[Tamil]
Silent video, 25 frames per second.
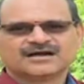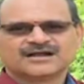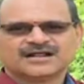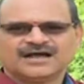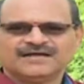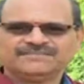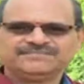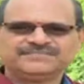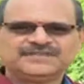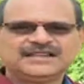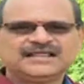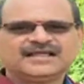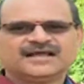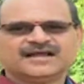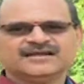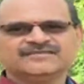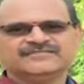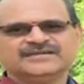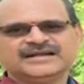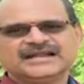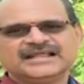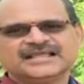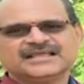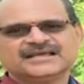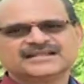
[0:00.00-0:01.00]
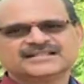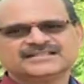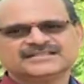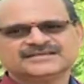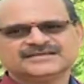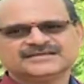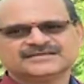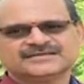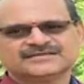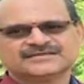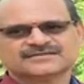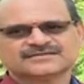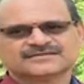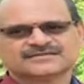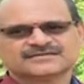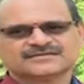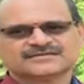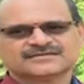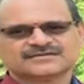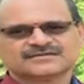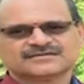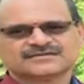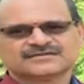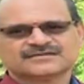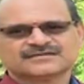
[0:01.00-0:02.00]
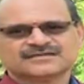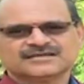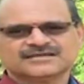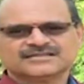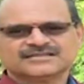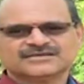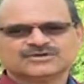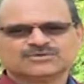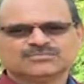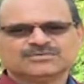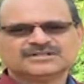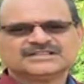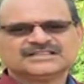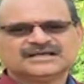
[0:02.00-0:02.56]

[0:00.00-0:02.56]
ராத்திரி கண் விழிக்கிறது இது ரொம்ப